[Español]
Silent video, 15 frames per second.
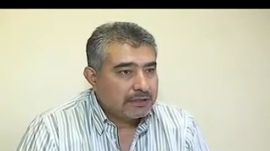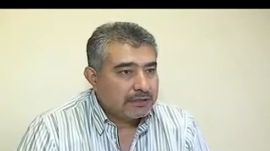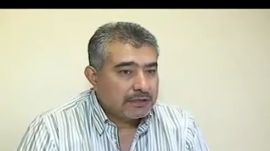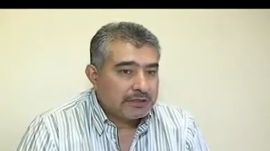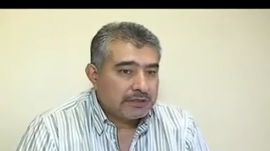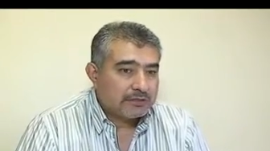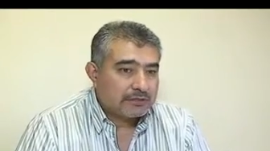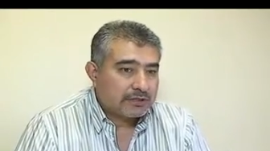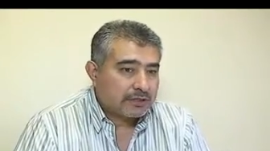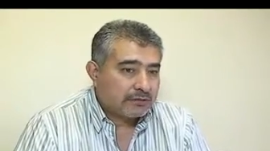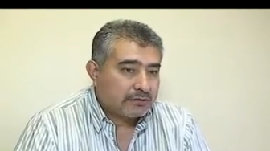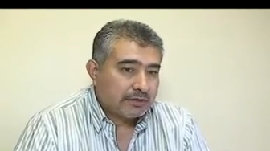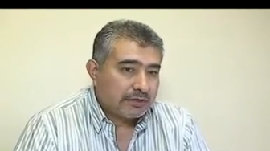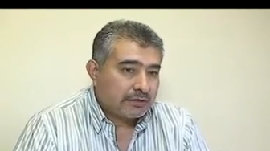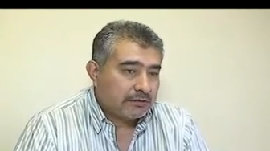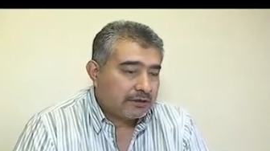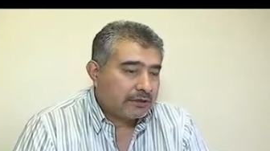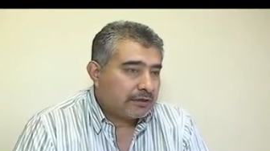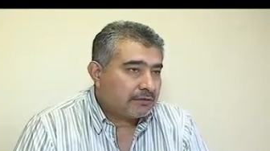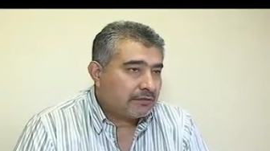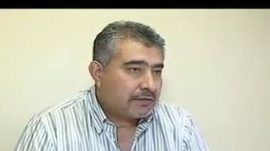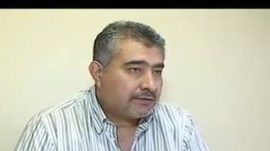distintos sectores, de los
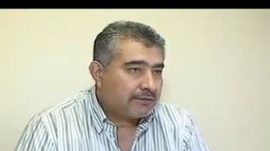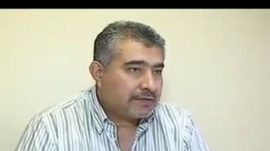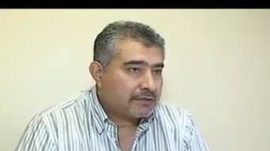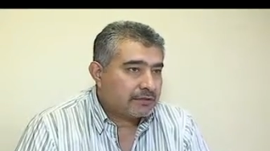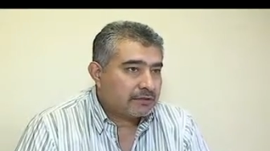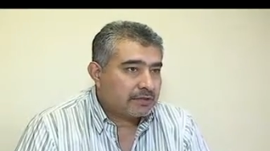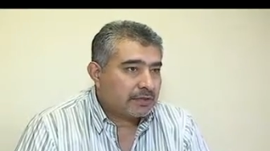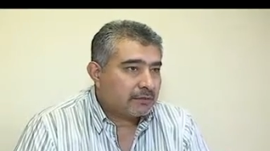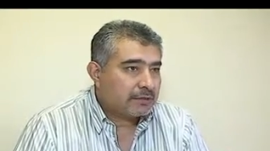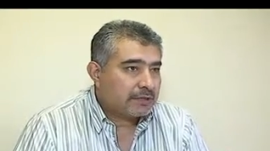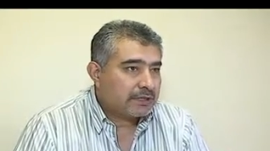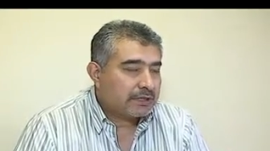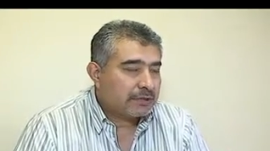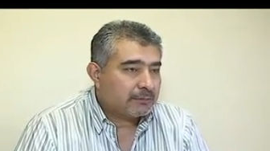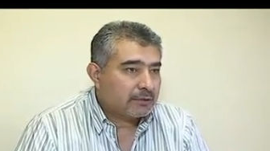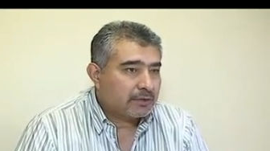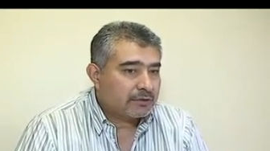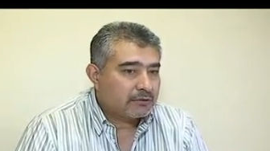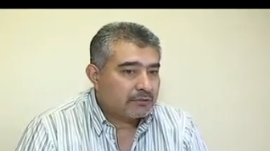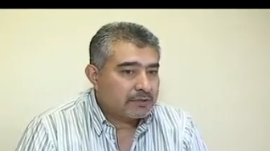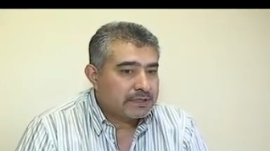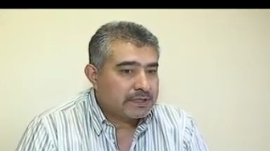distintos edificios con que cuenta el Poder
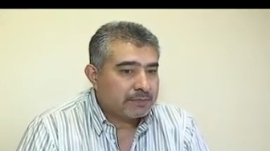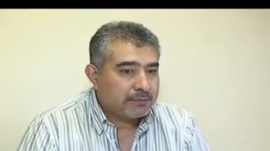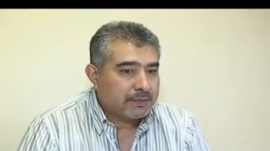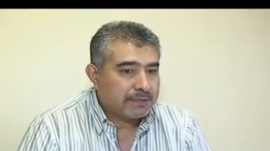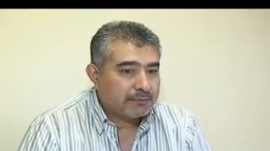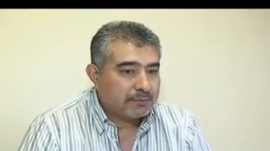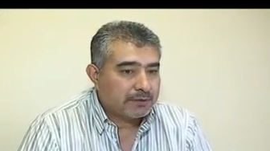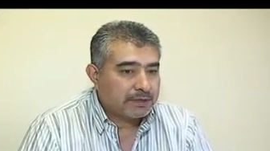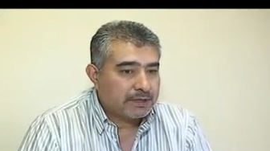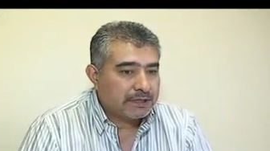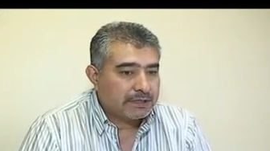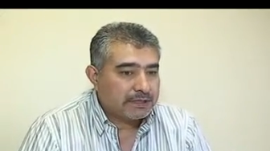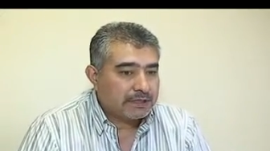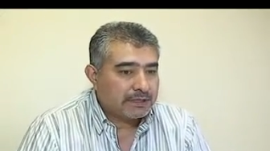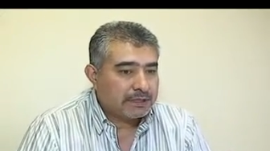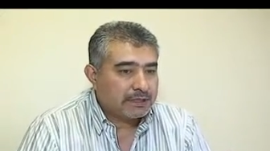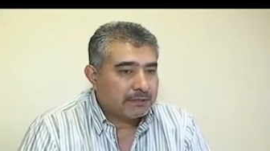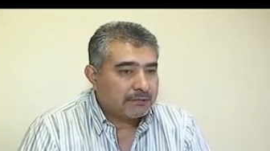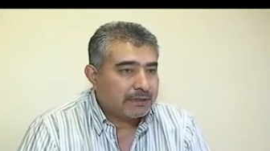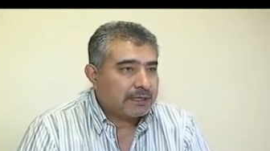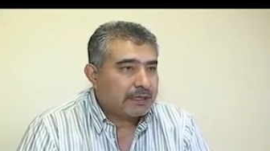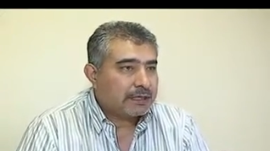Judicial para poder este,
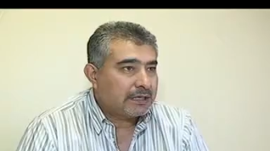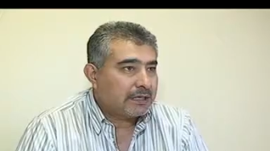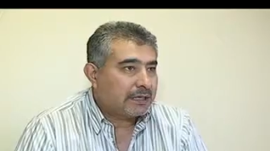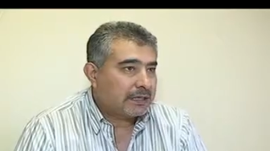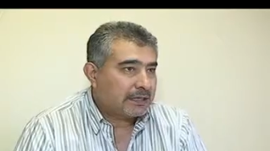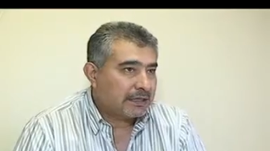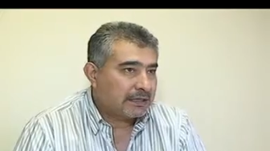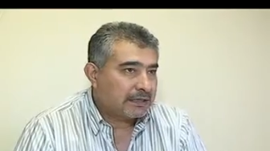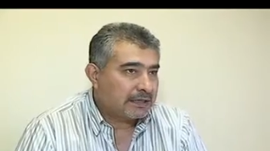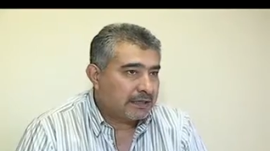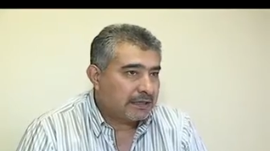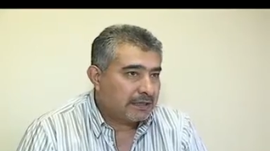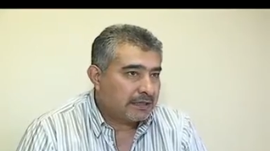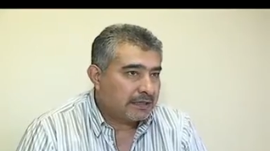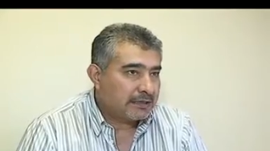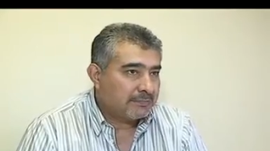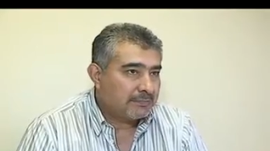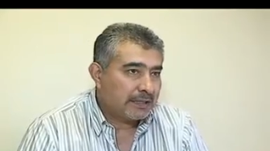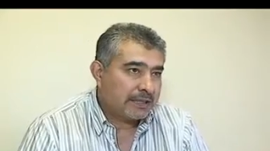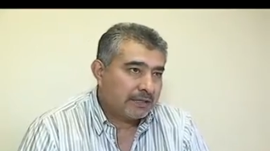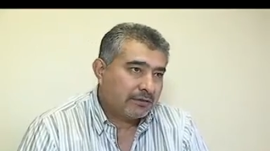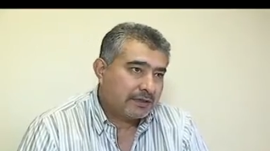albergar la cantidad de
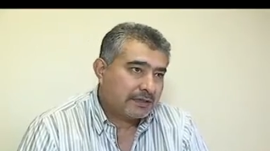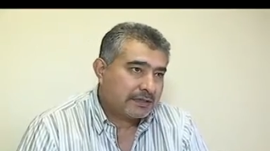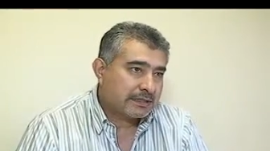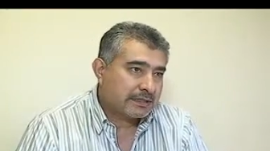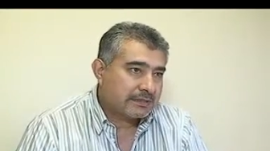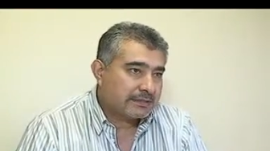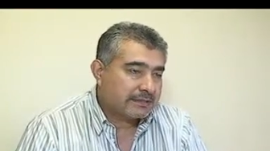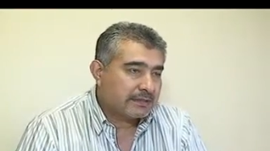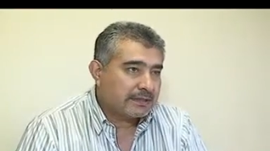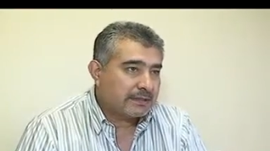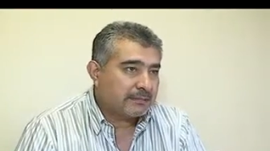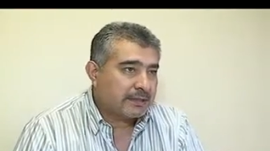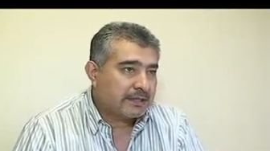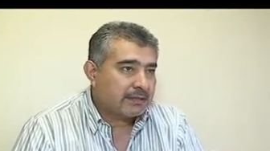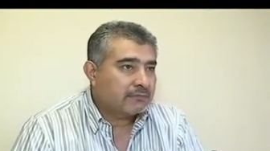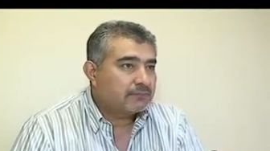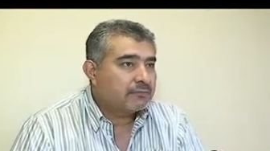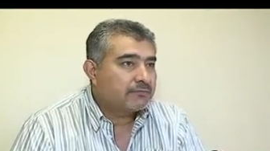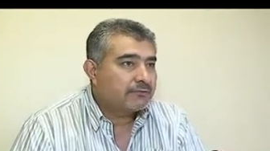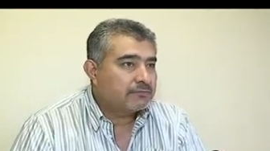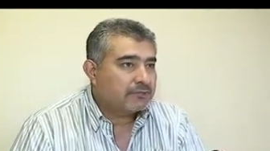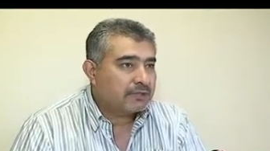empleados que se necesita para
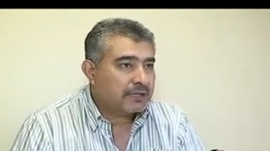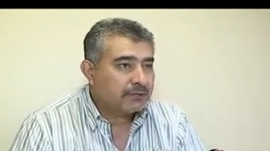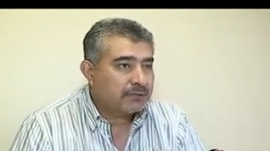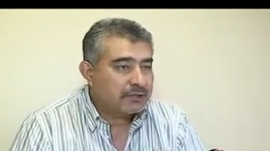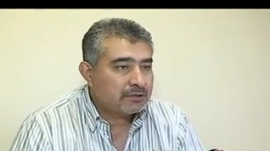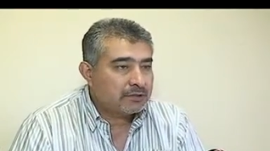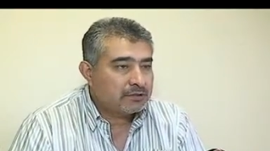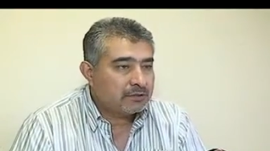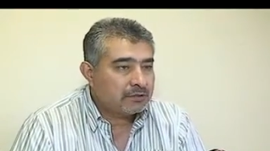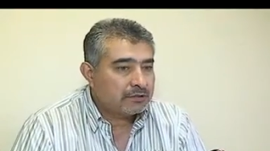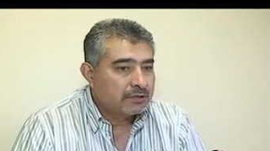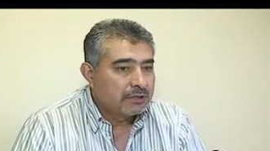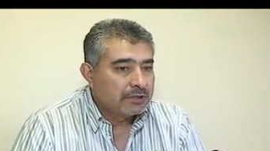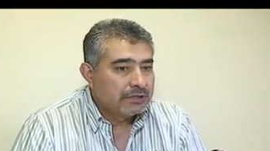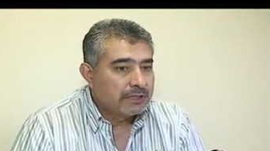un funcionamiento